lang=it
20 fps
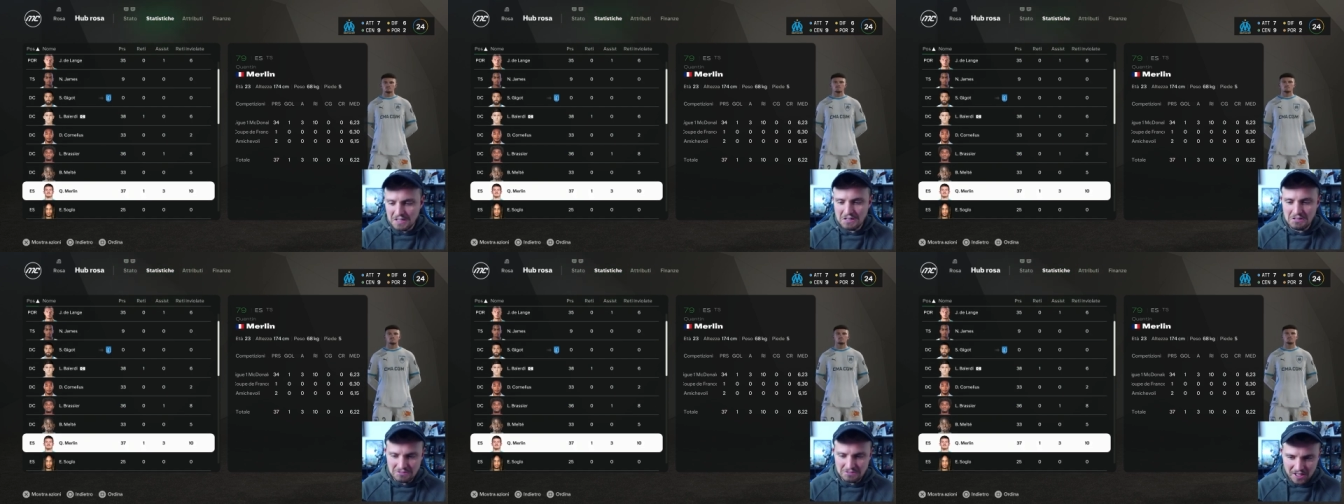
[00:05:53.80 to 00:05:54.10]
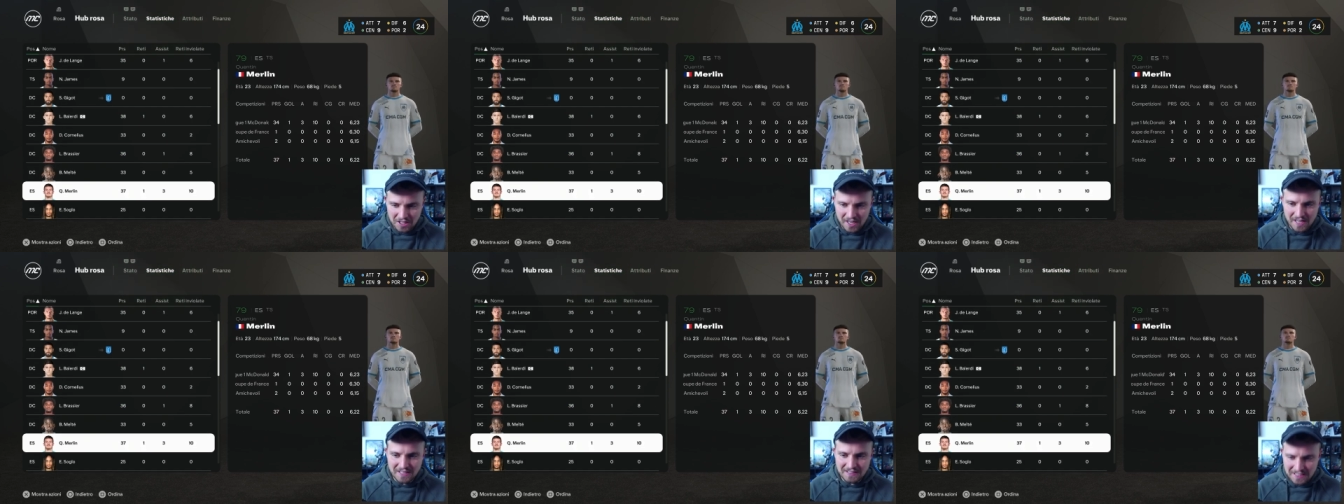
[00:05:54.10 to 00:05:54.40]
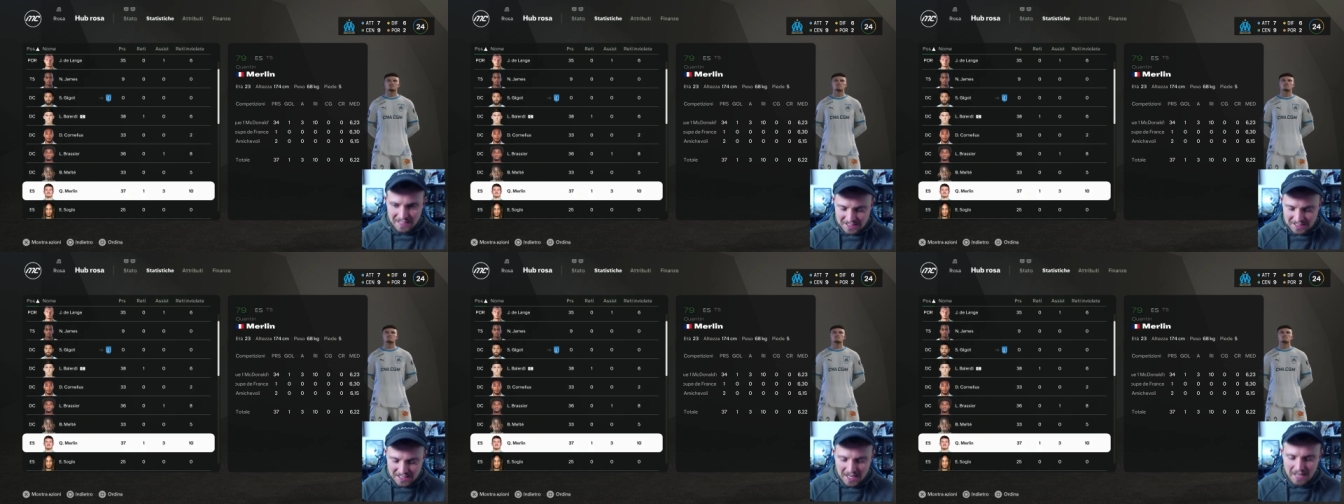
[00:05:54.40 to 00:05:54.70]

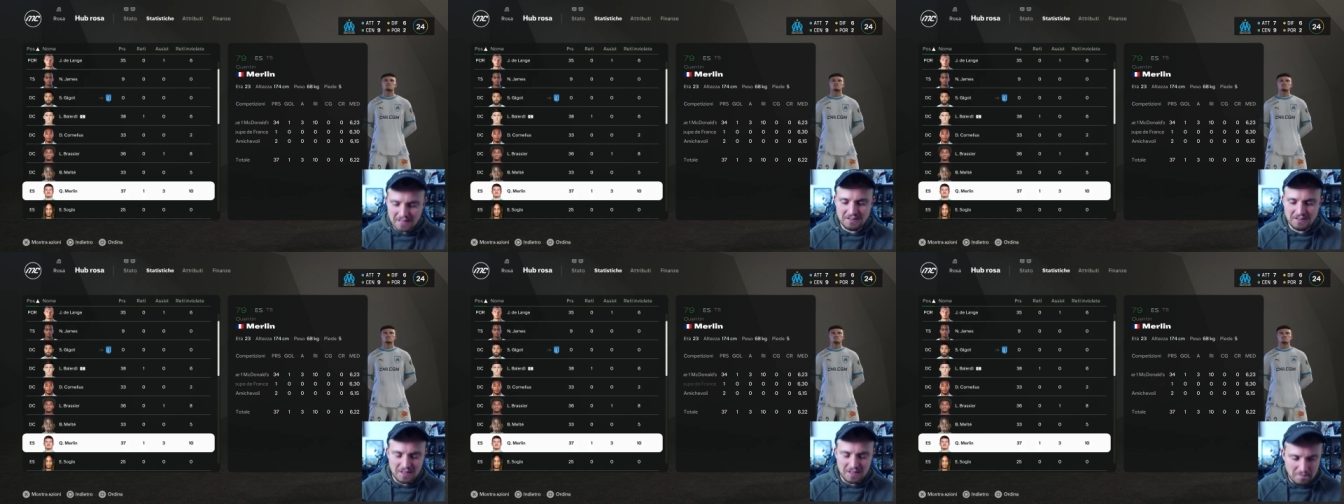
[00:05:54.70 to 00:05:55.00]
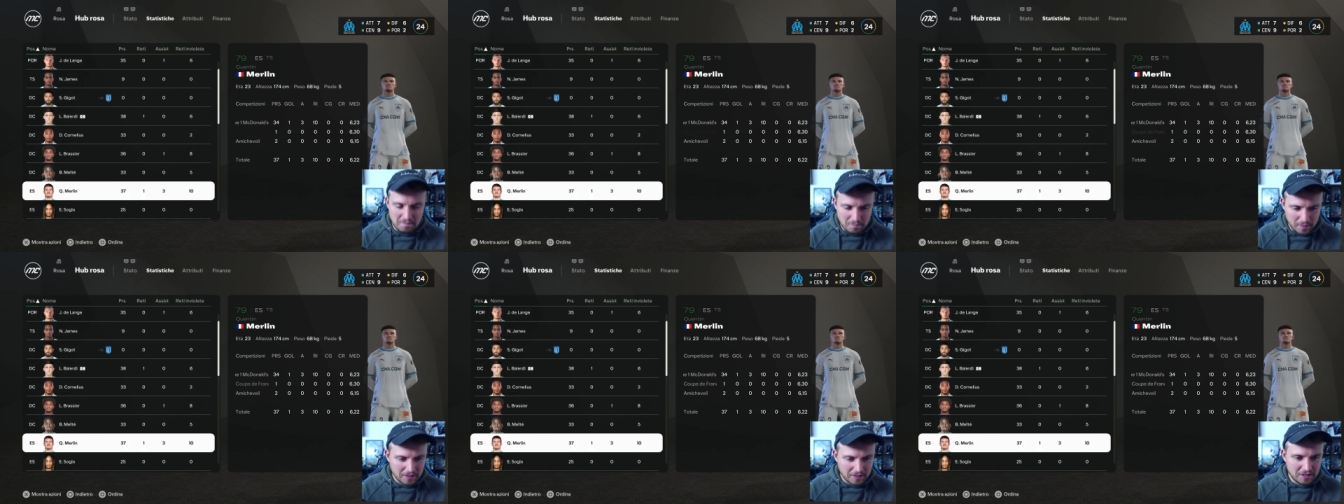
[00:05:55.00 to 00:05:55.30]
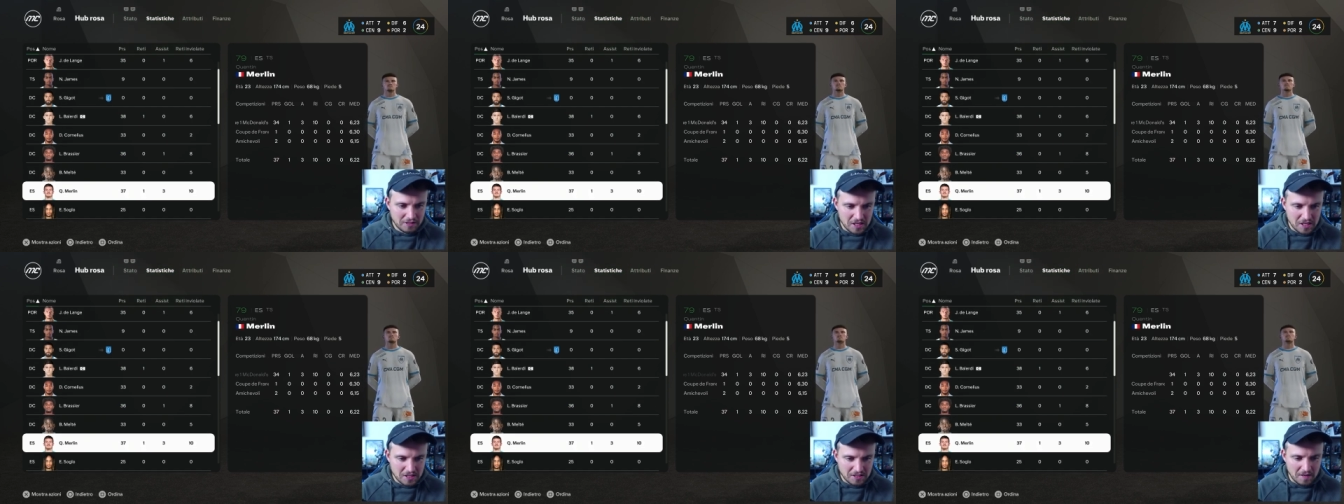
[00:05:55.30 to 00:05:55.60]
37
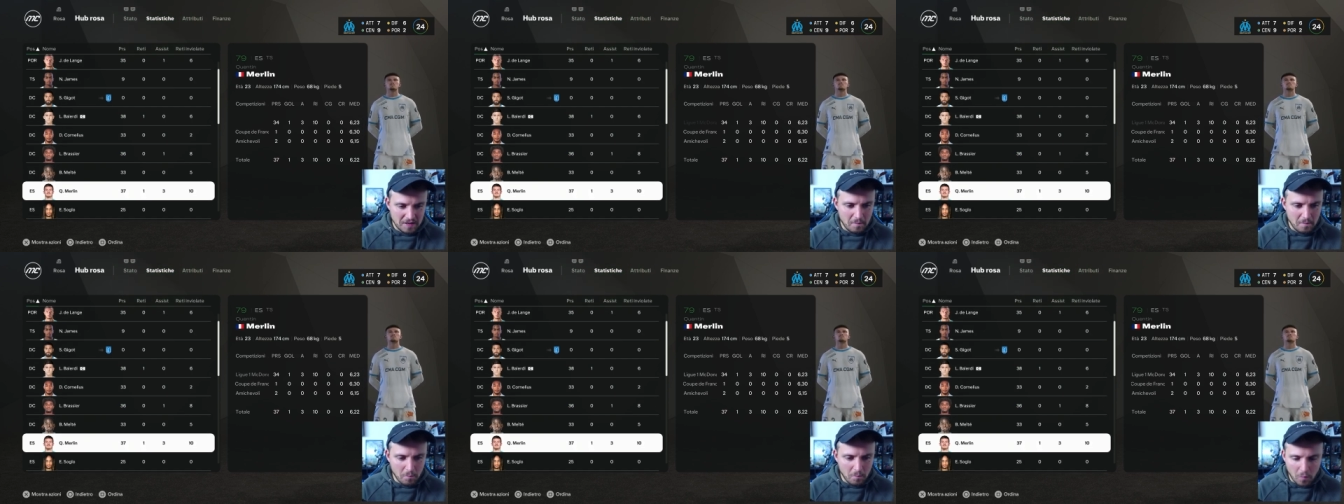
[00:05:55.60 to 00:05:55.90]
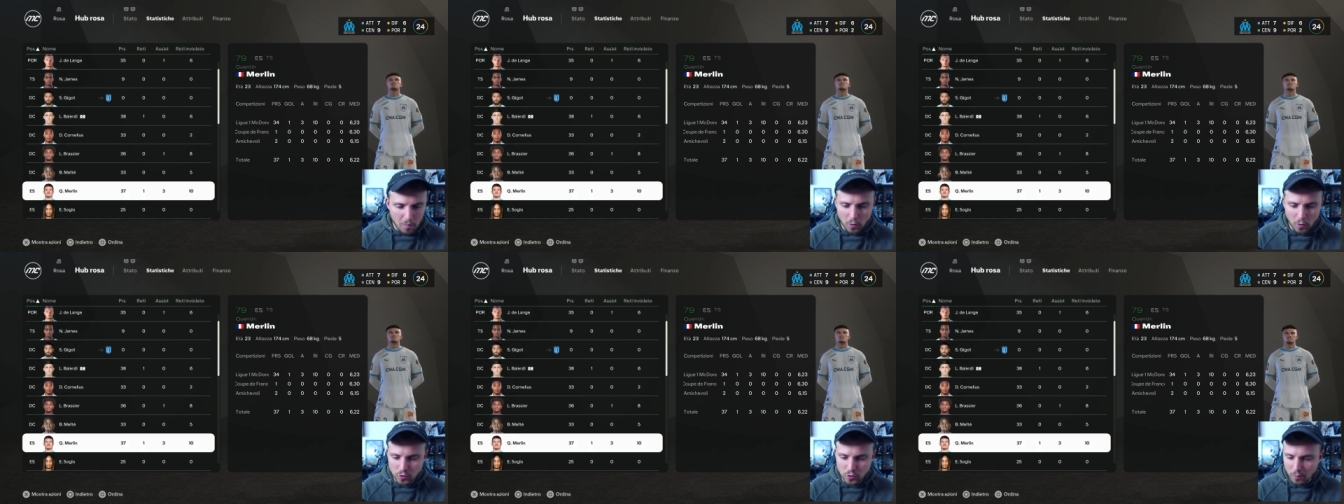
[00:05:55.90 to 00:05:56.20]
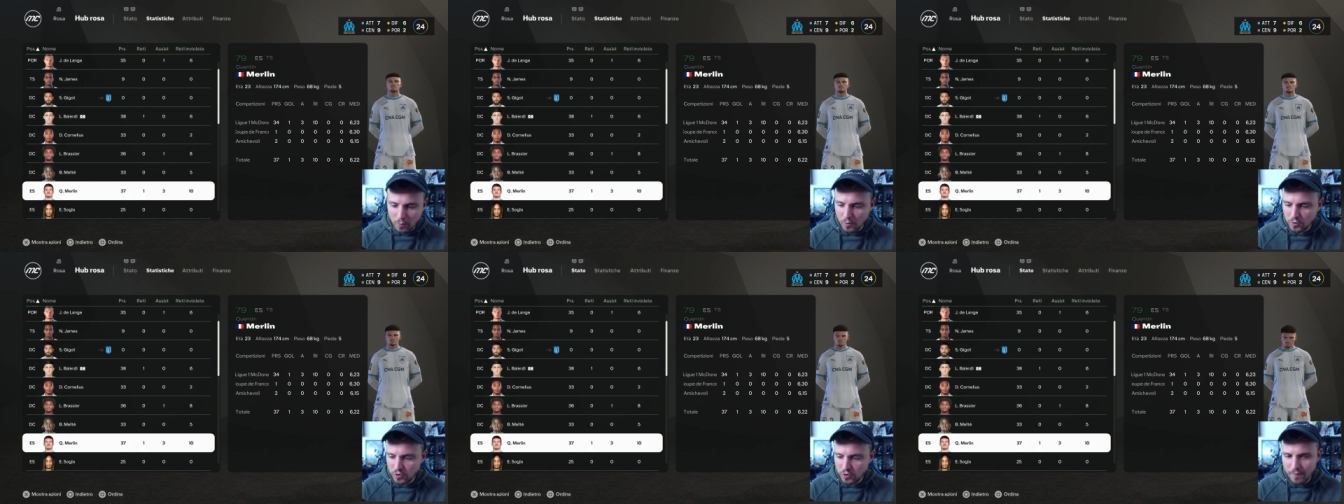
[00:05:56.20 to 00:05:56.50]
partite, molto
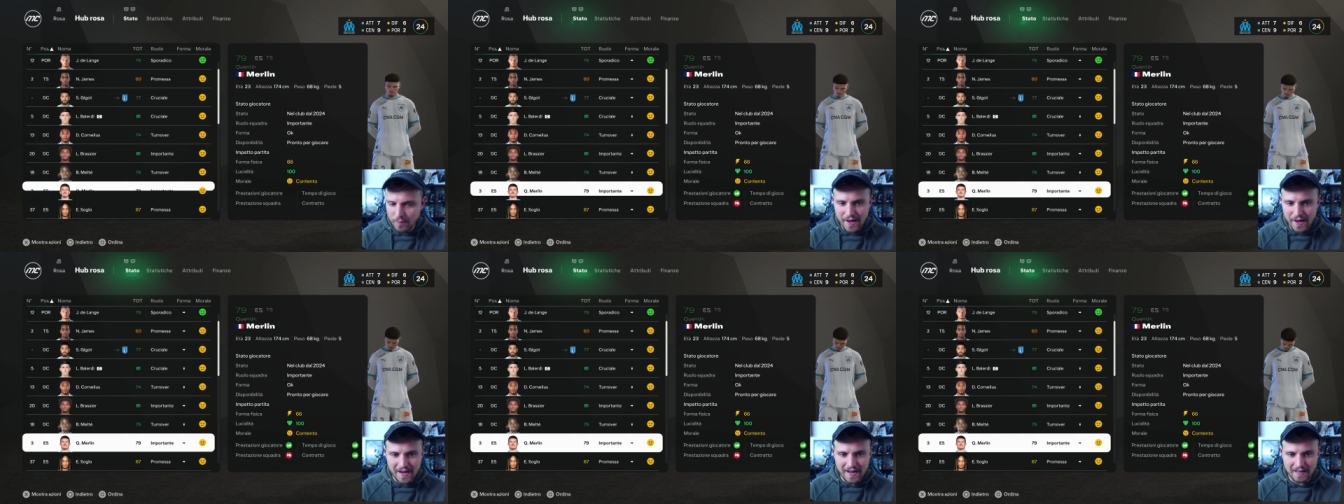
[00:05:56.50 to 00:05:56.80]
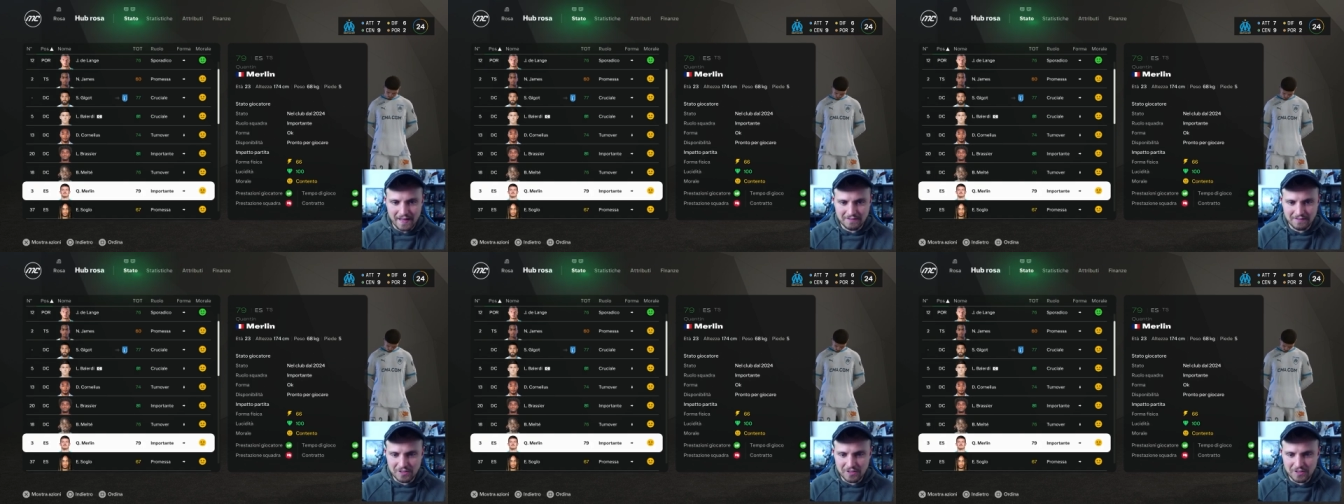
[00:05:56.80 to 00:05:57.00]
molto bene,